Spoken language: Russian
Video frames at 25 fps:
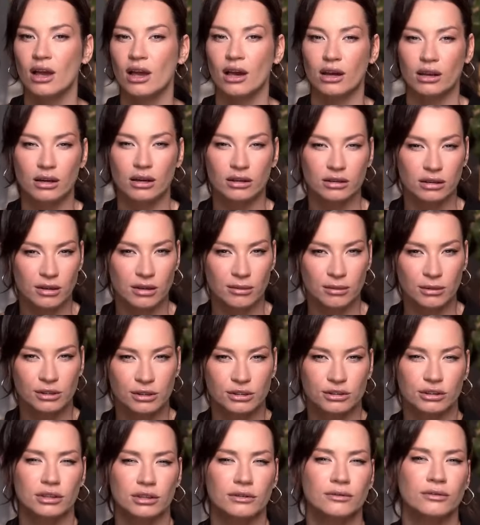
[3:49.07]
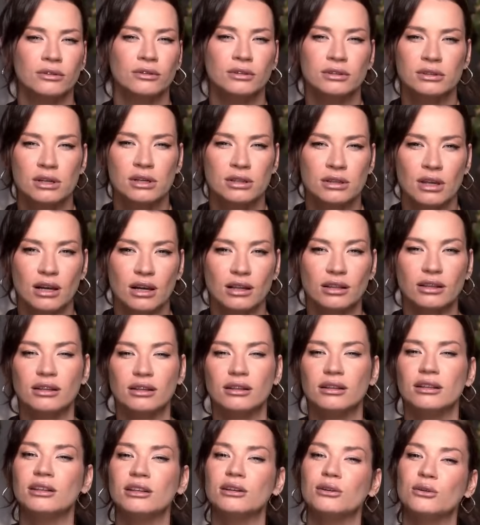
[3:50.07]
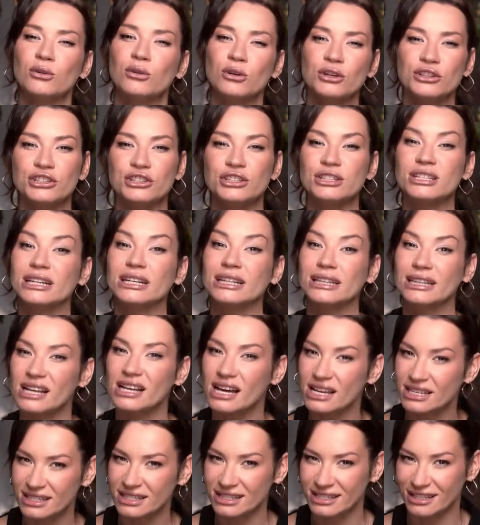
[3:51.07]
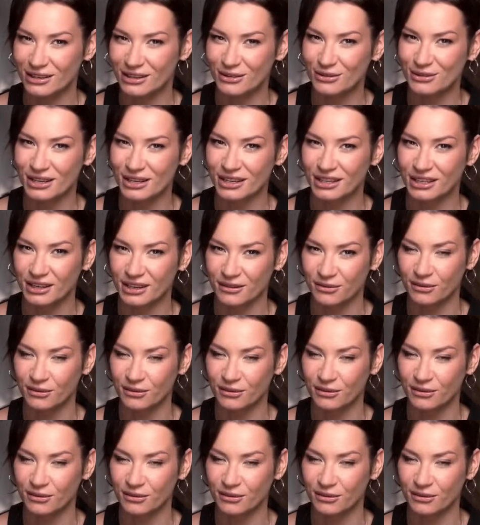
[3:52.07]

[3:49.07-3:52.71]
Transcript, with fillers: Эргономичные, функциональные и очень классные рюкзаки.